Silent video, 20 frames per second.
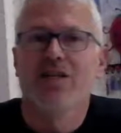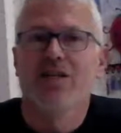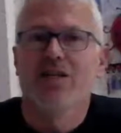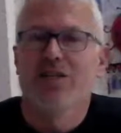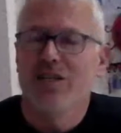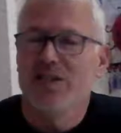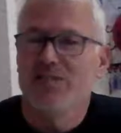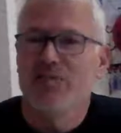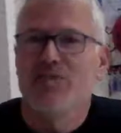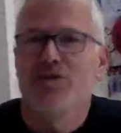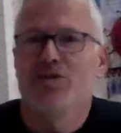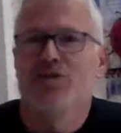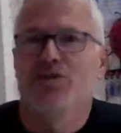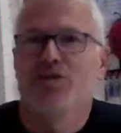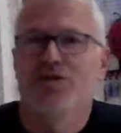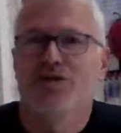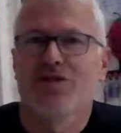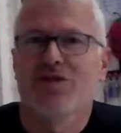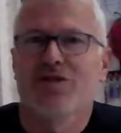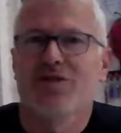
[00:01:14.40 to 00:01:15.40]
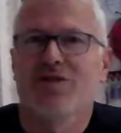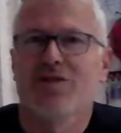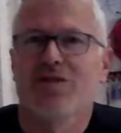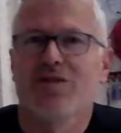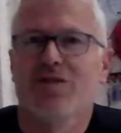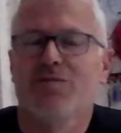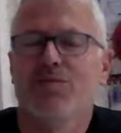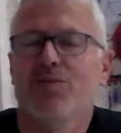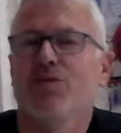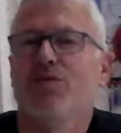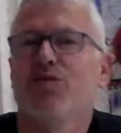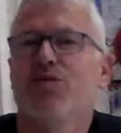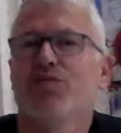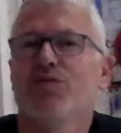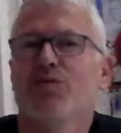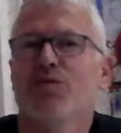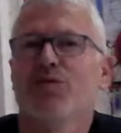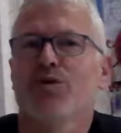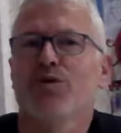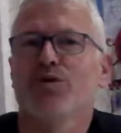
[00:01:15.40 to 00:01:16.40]
iyi bir maç olacak. E, bütün
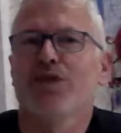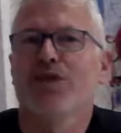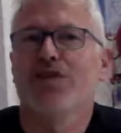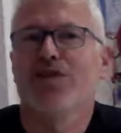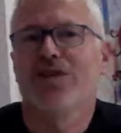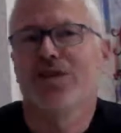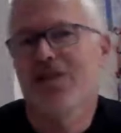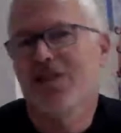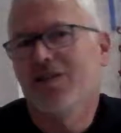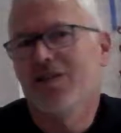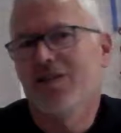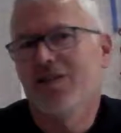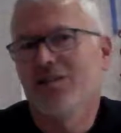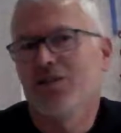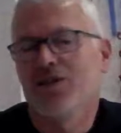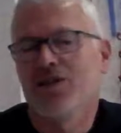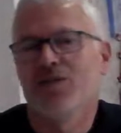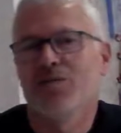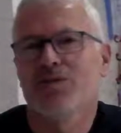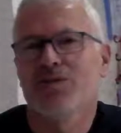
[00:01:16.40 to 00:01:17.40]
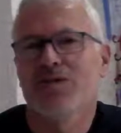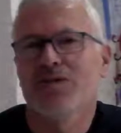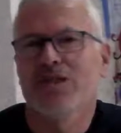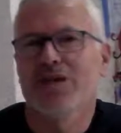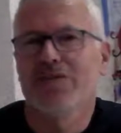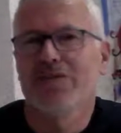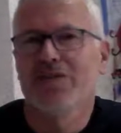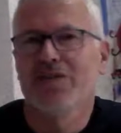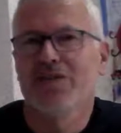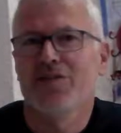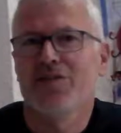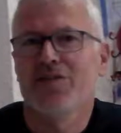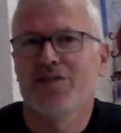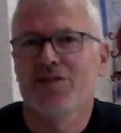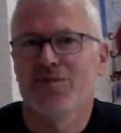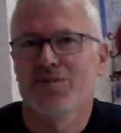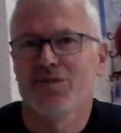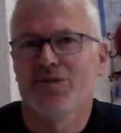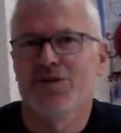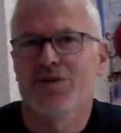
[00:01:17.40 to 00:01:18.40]
futbol severleri maçımıza davet
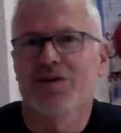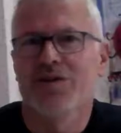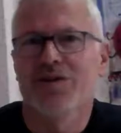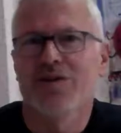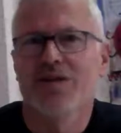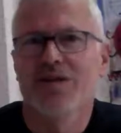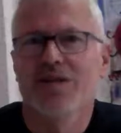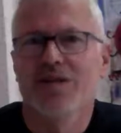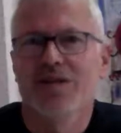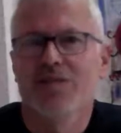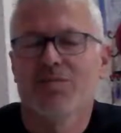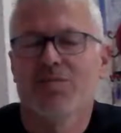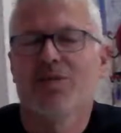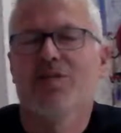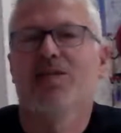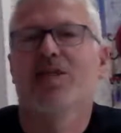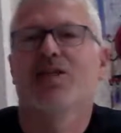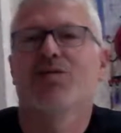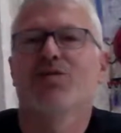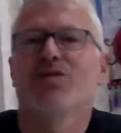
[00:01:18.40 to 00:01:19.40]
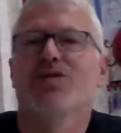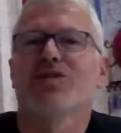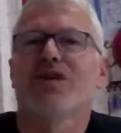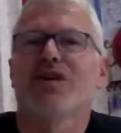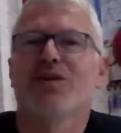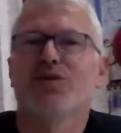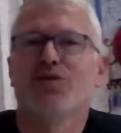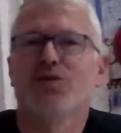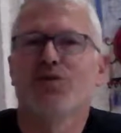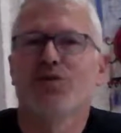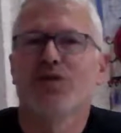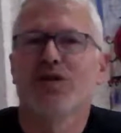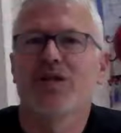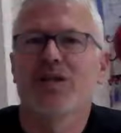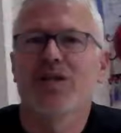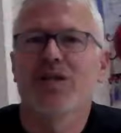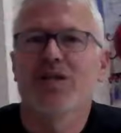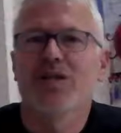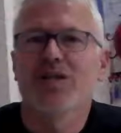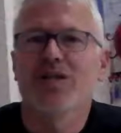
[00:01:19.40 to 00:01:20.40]
ediyorum burada. Pazar günü saat
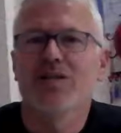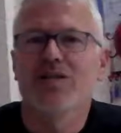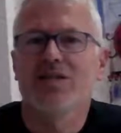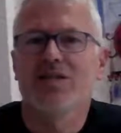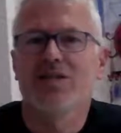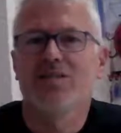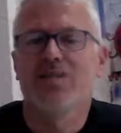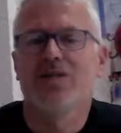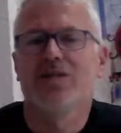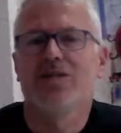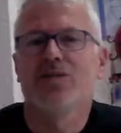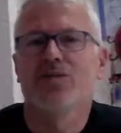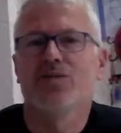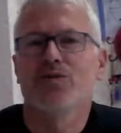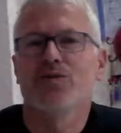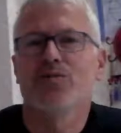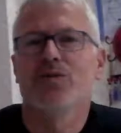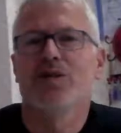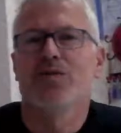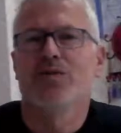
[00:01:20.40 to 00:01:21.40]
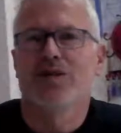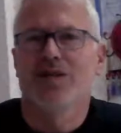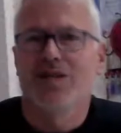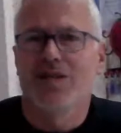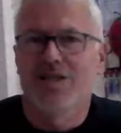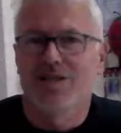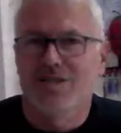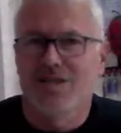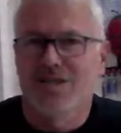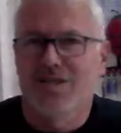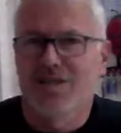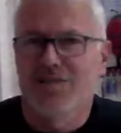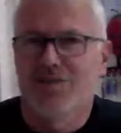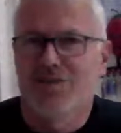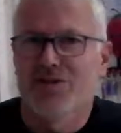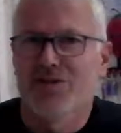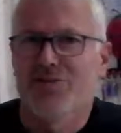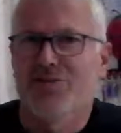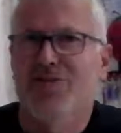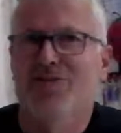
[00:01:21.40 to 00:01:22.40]
3'te İlbadı Kumtepe tesislerinde
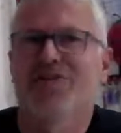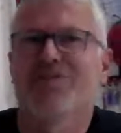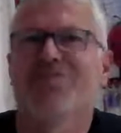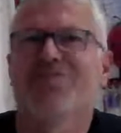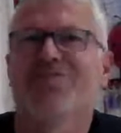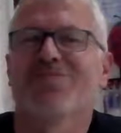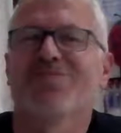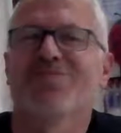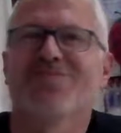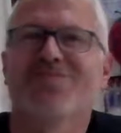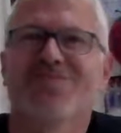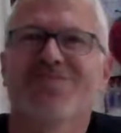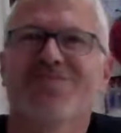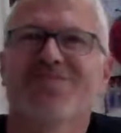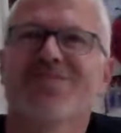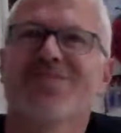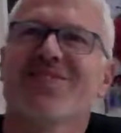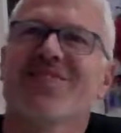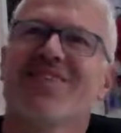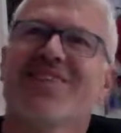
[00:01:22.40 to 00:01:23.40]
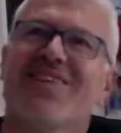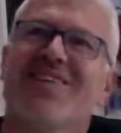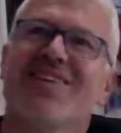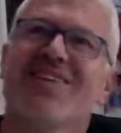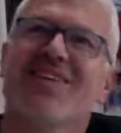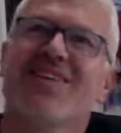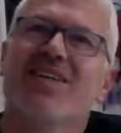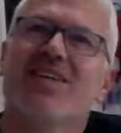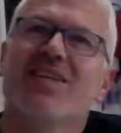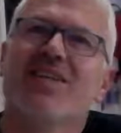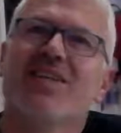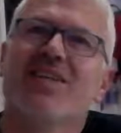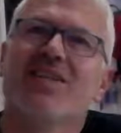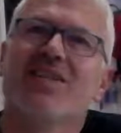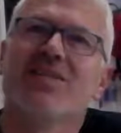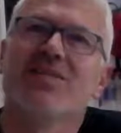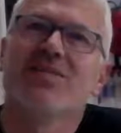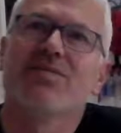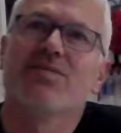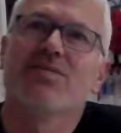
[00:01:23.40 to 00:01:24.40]
maçımız. Yas hocam hedefiniz
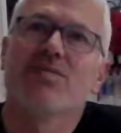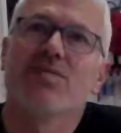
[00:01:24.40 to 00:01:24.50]
e,